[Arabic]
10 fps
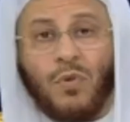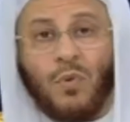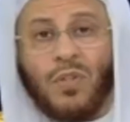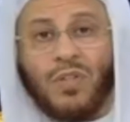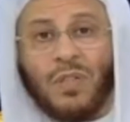
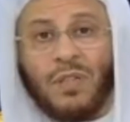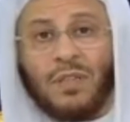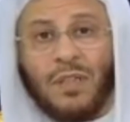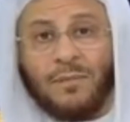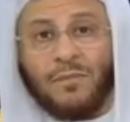بالرقية
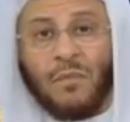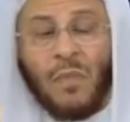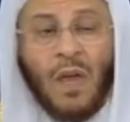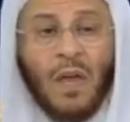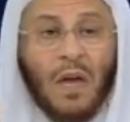الشرعية
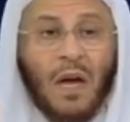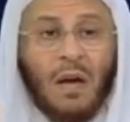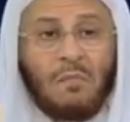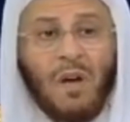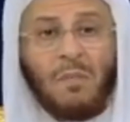
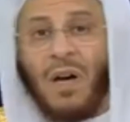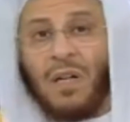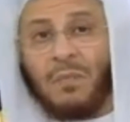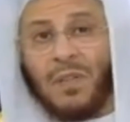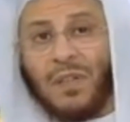أما ماء
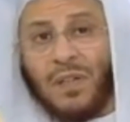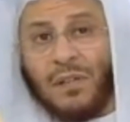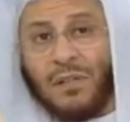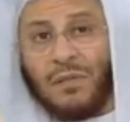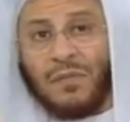
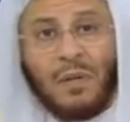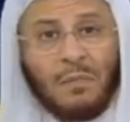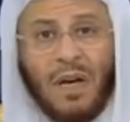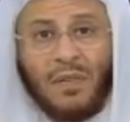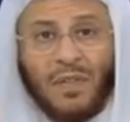المطر
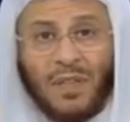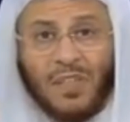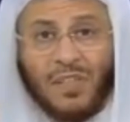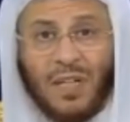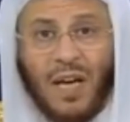فما في
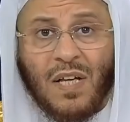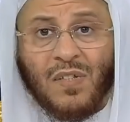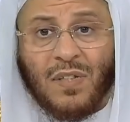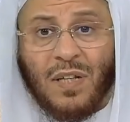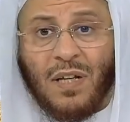نص لا
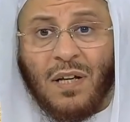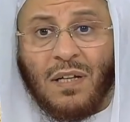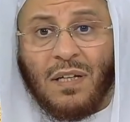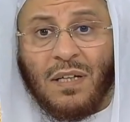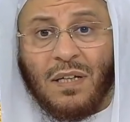أصل
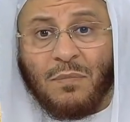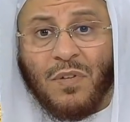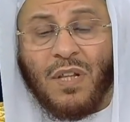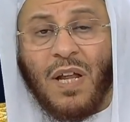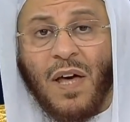
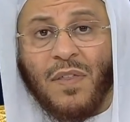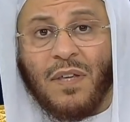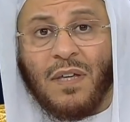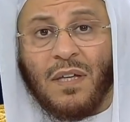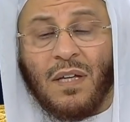لمثل
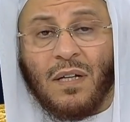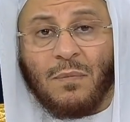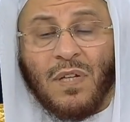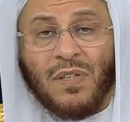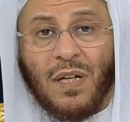هذه
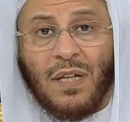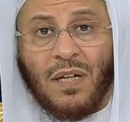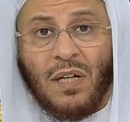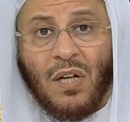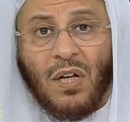
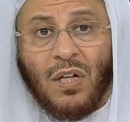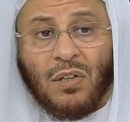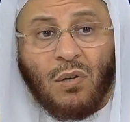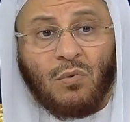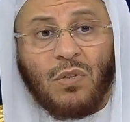المسألة
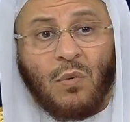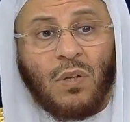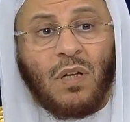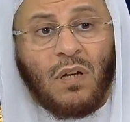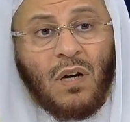تقول
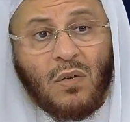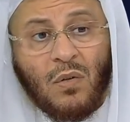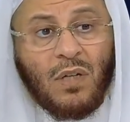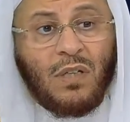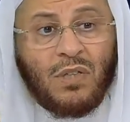والله
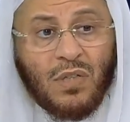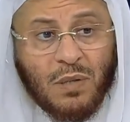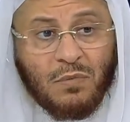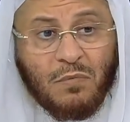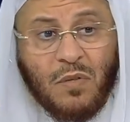قالوا
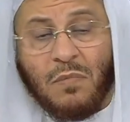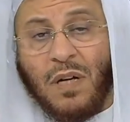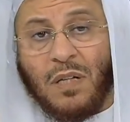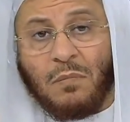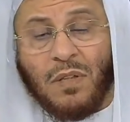اشربي من
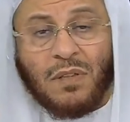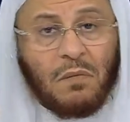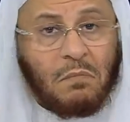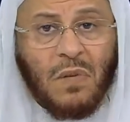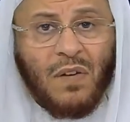ماء
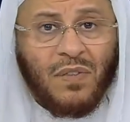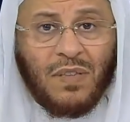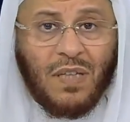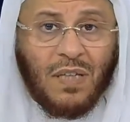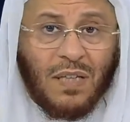المطر ما في
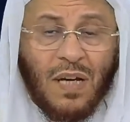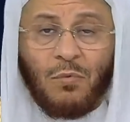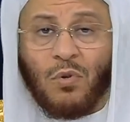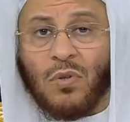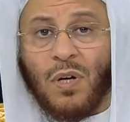دليل لا
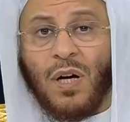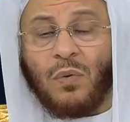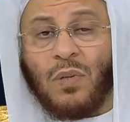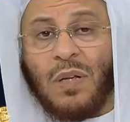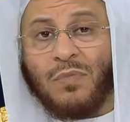من قرآن
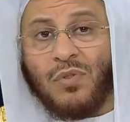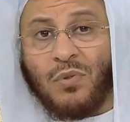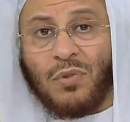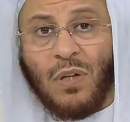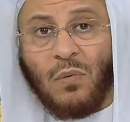ولا من
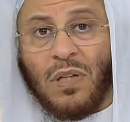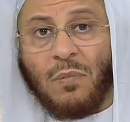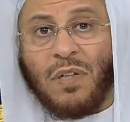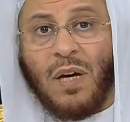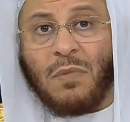سنة ولا
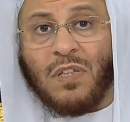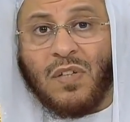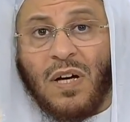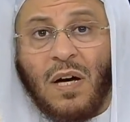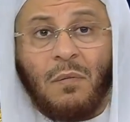من عمل
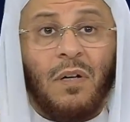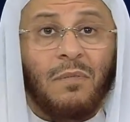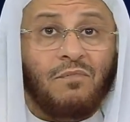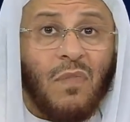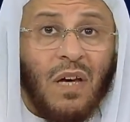صحابة
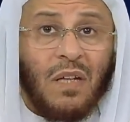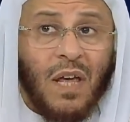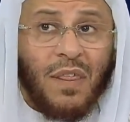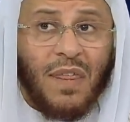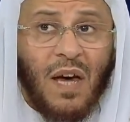
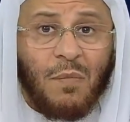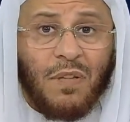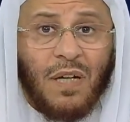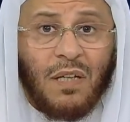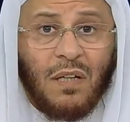
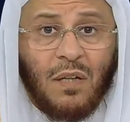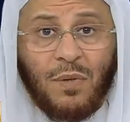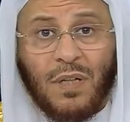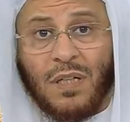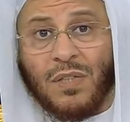الثابت عن
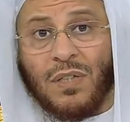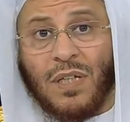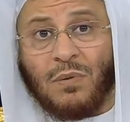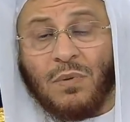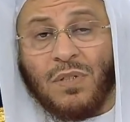النبي عليه
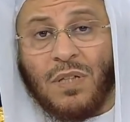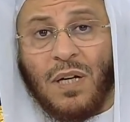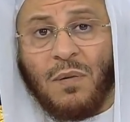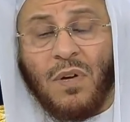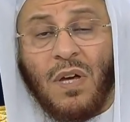الصلاة
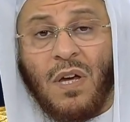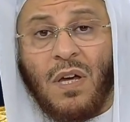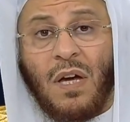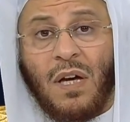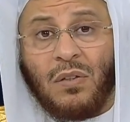والسلام
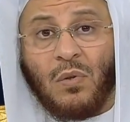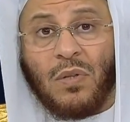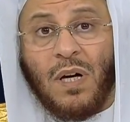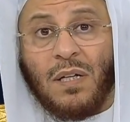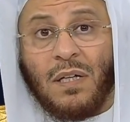أنه
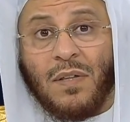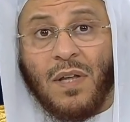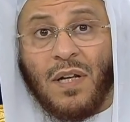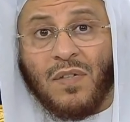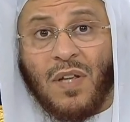كان
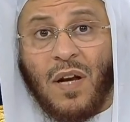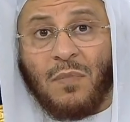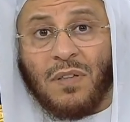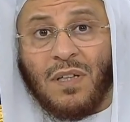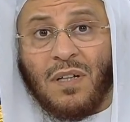إذا نزل
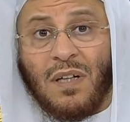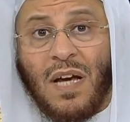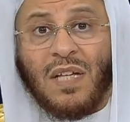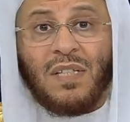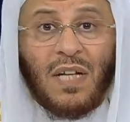المطر
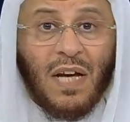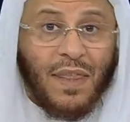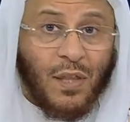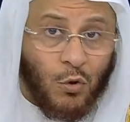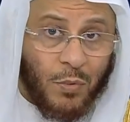حسر عن
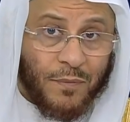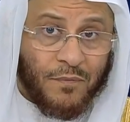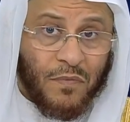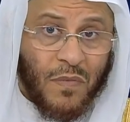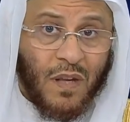ثوبه
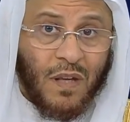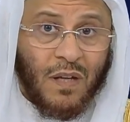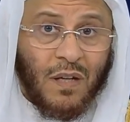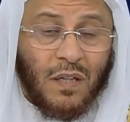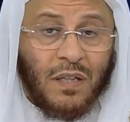
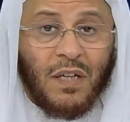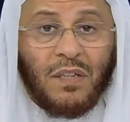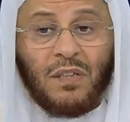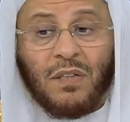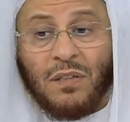
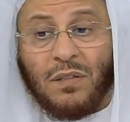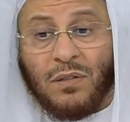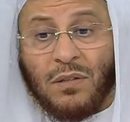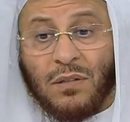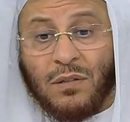
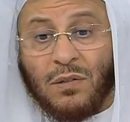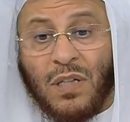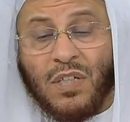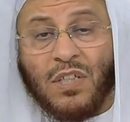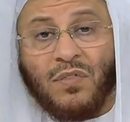يعني
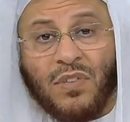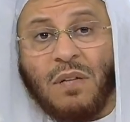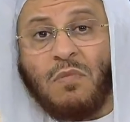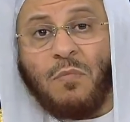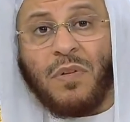يكشف
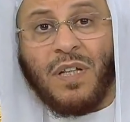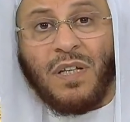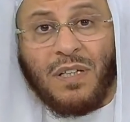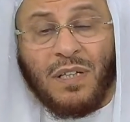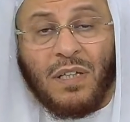شيء من
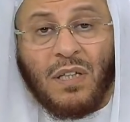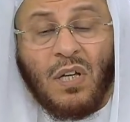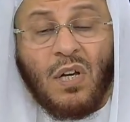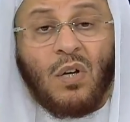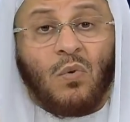بدنه
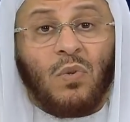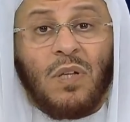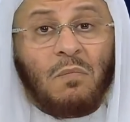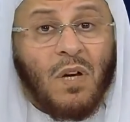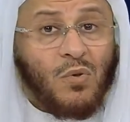
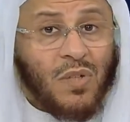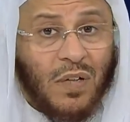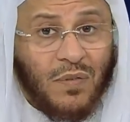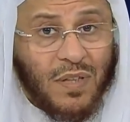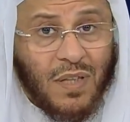ولما
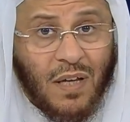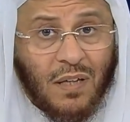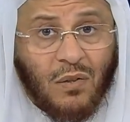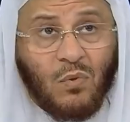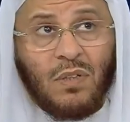يسأل في
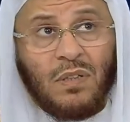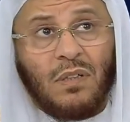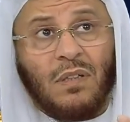ذلك يقول